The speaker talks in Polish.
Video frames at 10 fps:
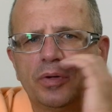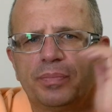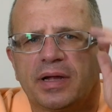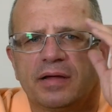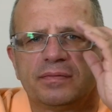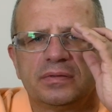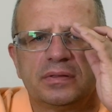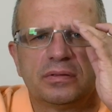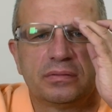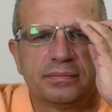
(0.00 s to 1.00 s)

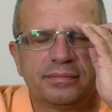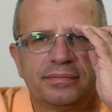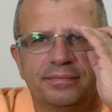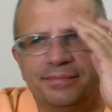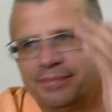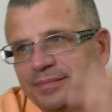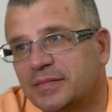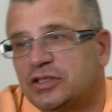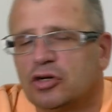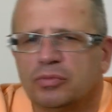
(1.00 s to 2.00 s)
poprawy, no
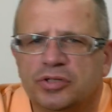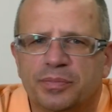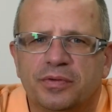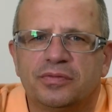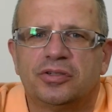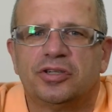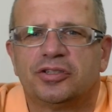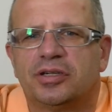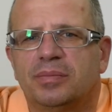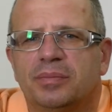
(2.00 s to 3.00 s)
chciałoby się
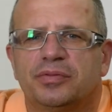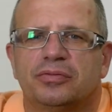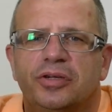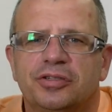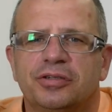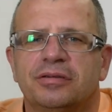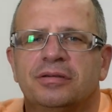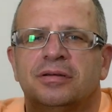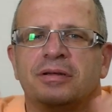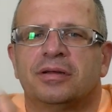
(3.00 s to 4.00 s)
powiedzieć, ryba psuje się
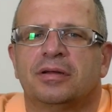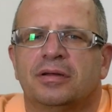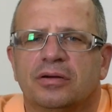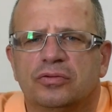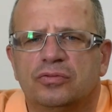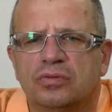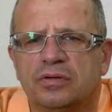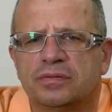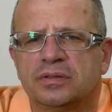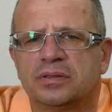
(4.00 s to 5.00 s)
od
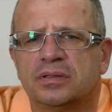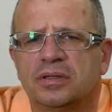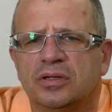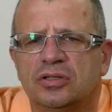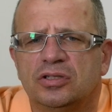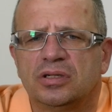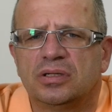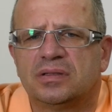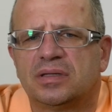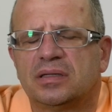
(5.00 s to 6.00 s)
głowy,
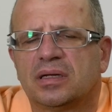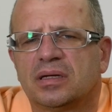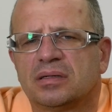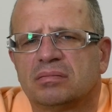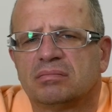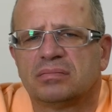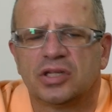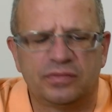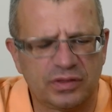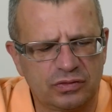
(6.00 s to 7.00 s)
czyli cena,
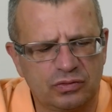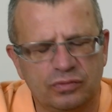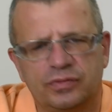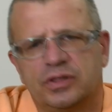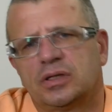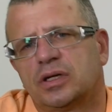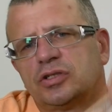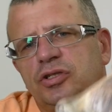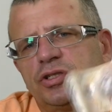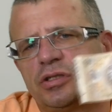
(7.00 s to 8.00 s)
te dwie stówki
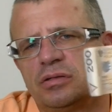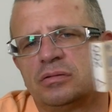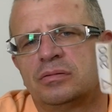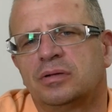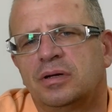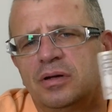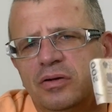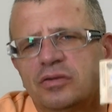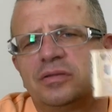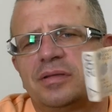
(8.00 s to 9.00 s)
raczej się
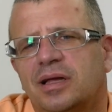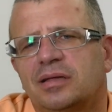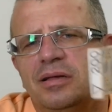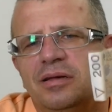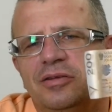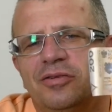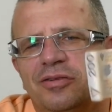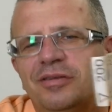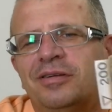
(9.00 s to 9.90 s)
ostanie i to